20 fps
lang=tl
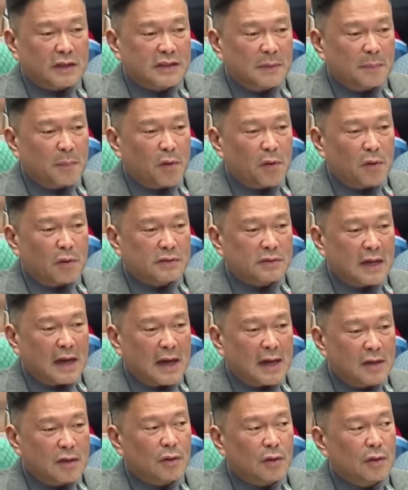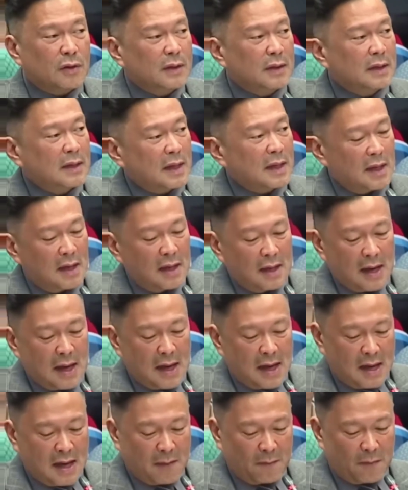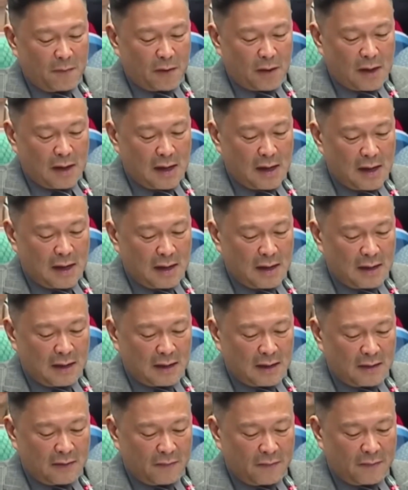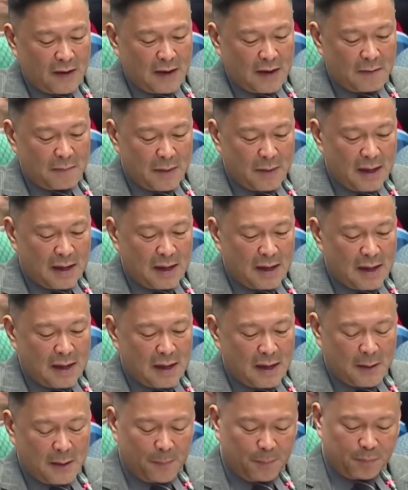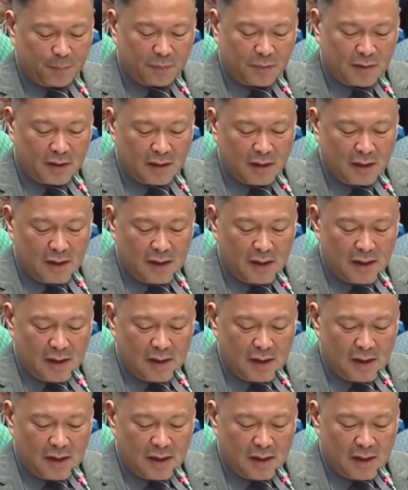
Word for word: Kasi po sa ngayon, uh, for, uh, if I may um,